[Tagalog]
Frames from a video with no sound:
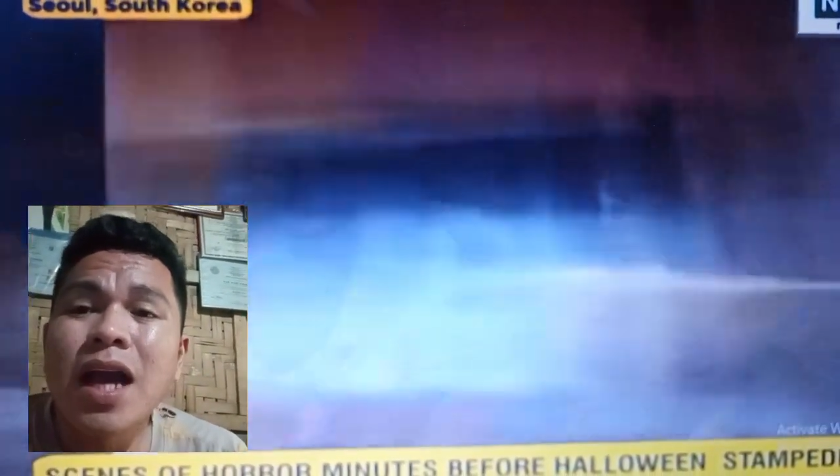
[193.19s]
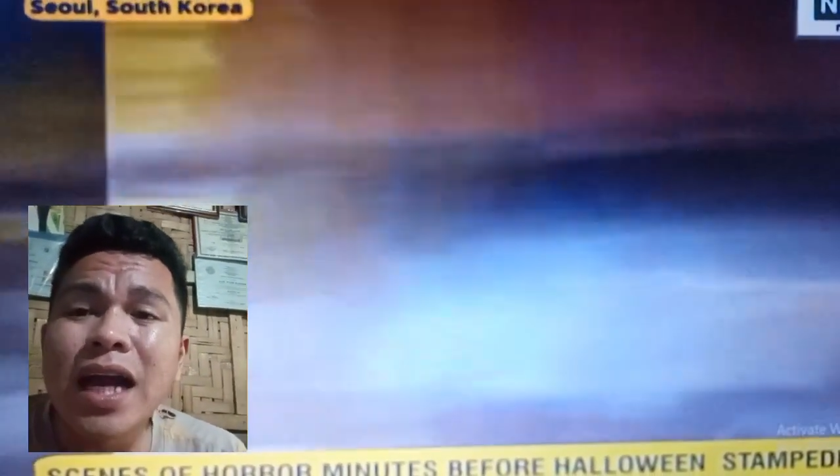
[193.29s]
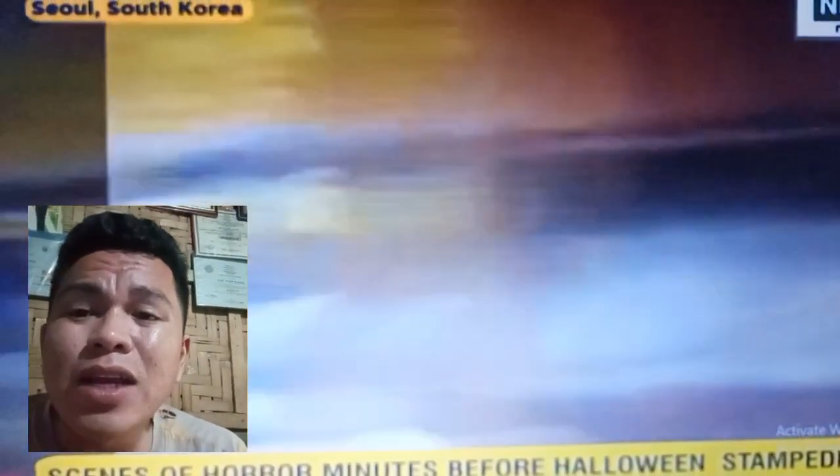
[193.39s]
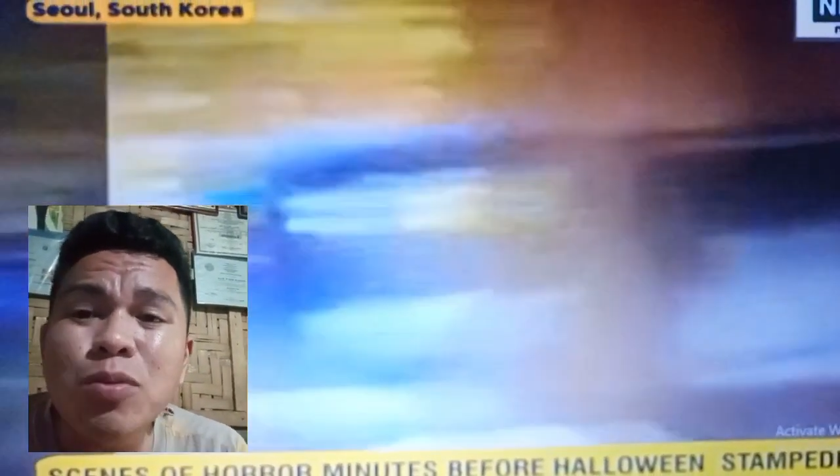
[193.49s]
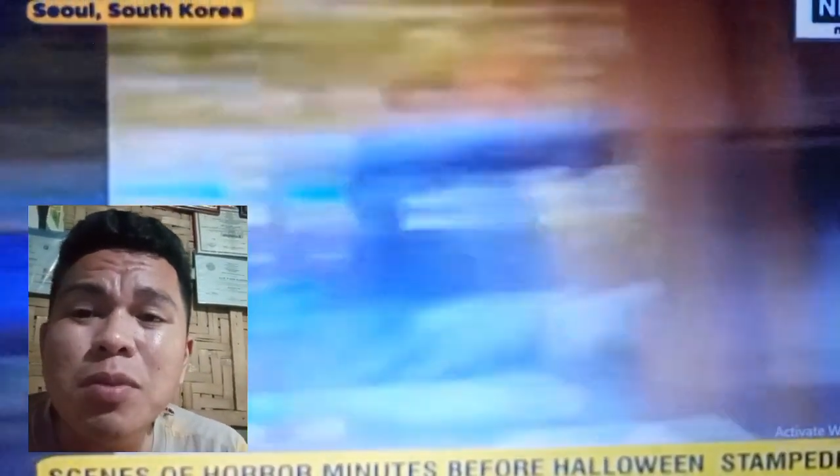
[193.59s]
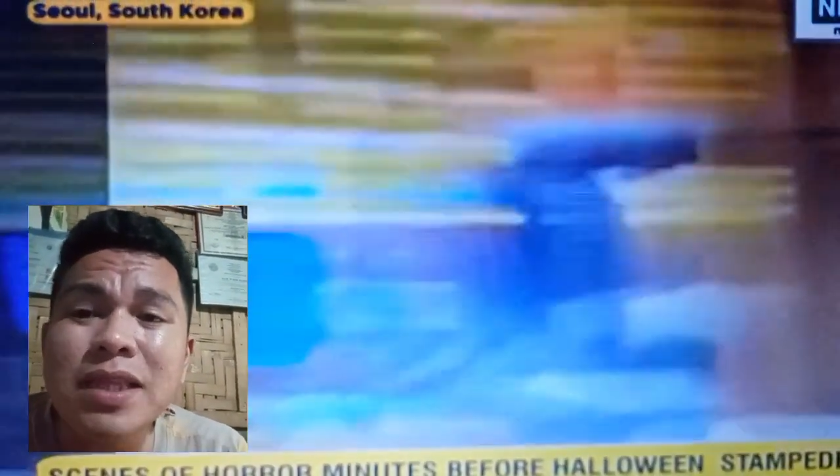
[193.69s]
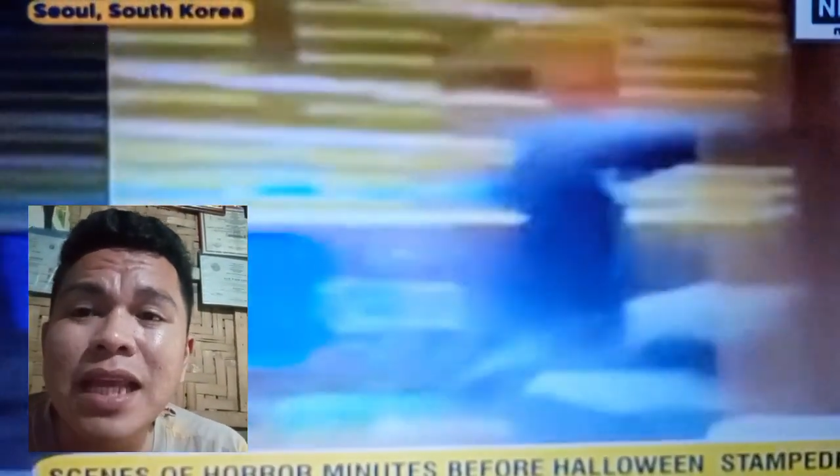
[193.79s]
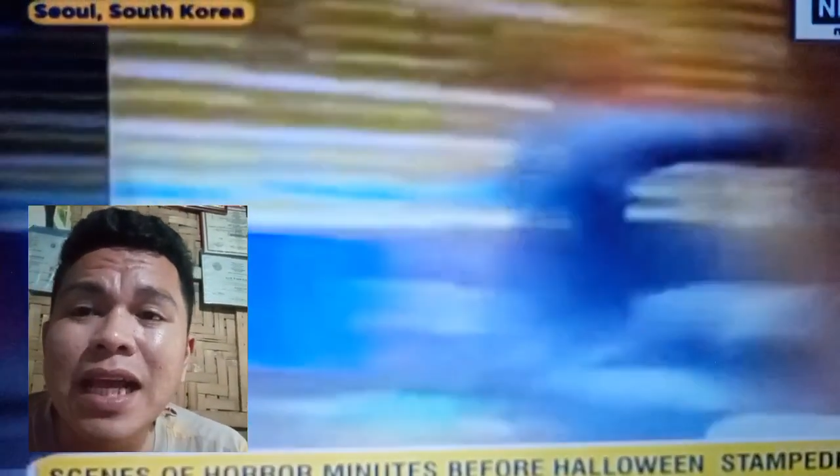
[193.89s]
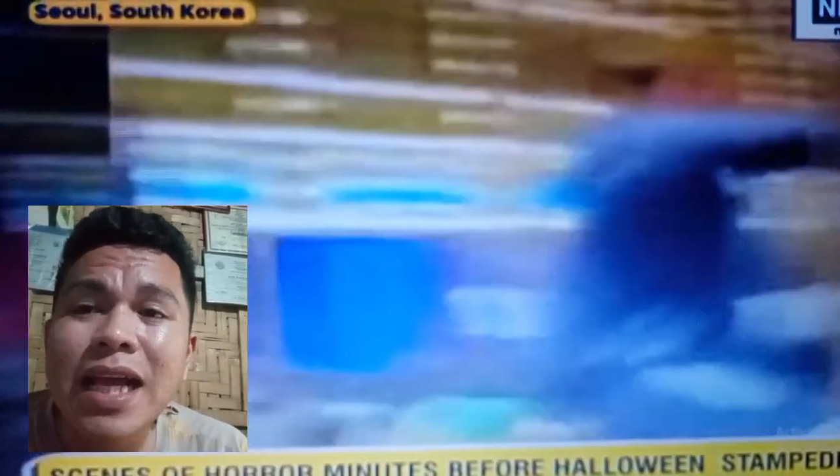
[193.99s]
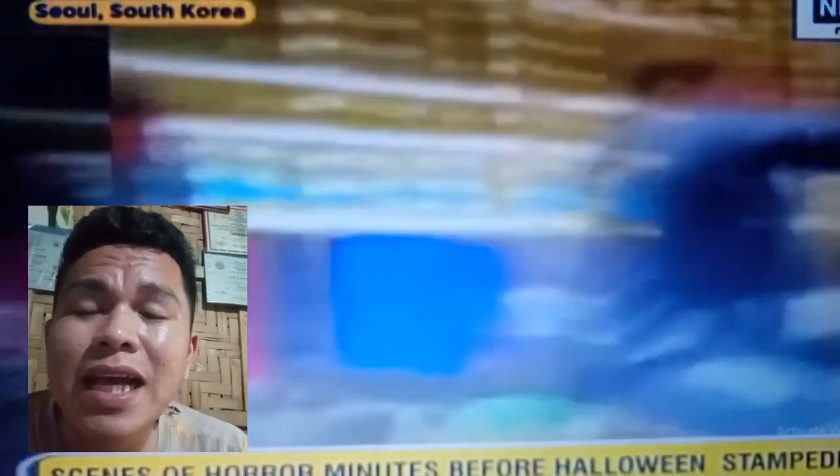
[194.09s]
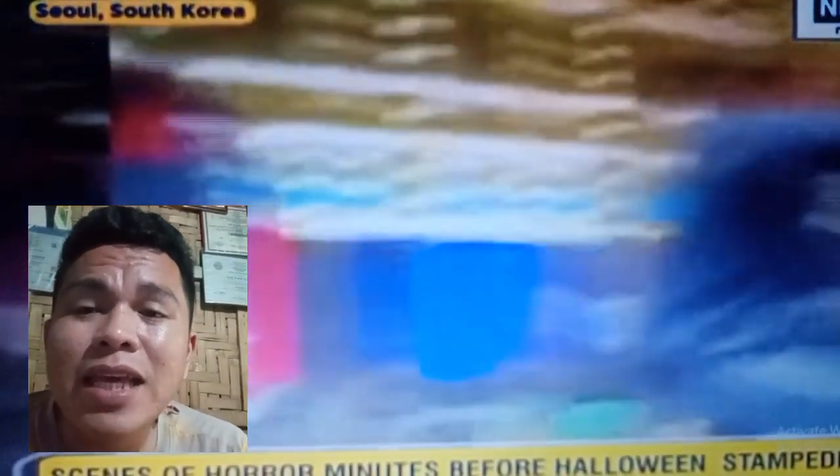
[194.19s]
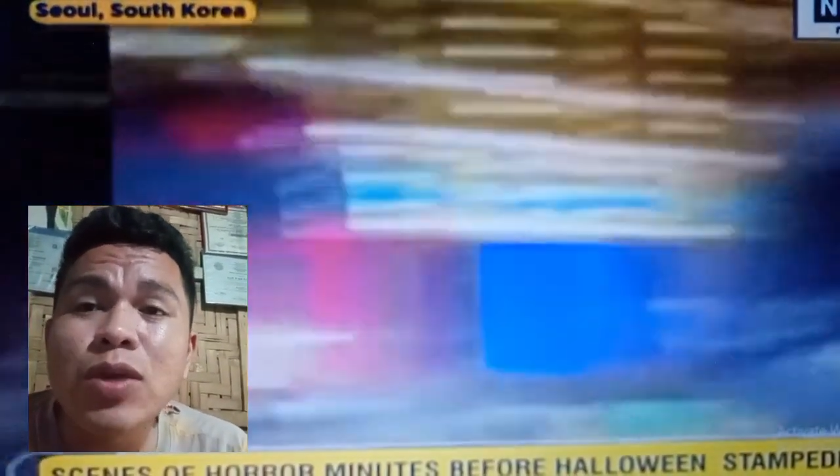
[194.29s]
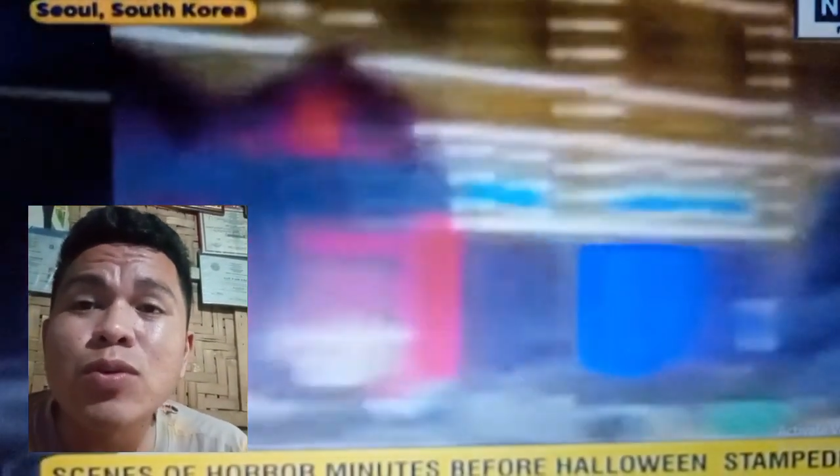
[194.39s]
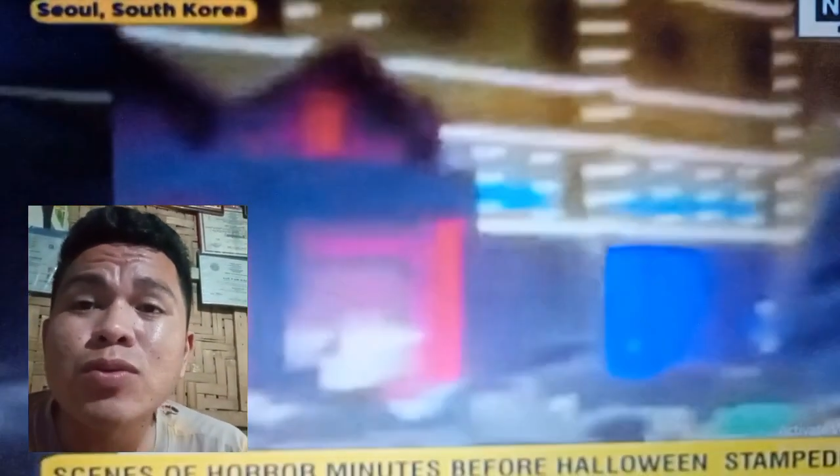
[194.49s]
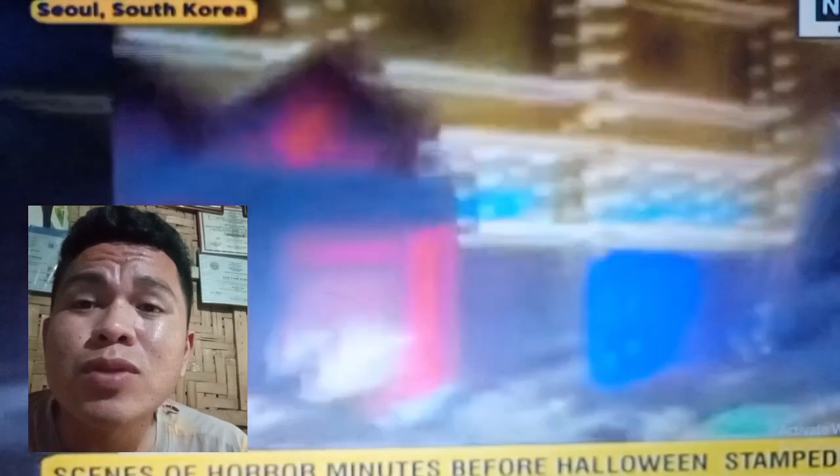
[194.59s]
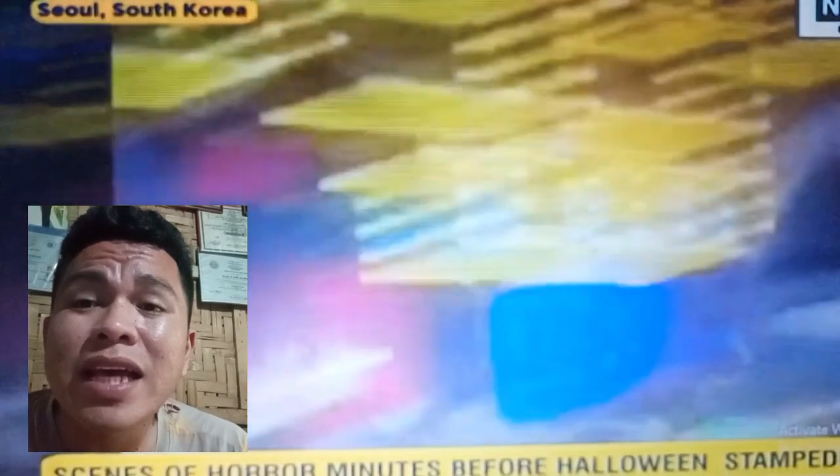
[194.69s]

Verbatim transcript: Ano ba talaga yung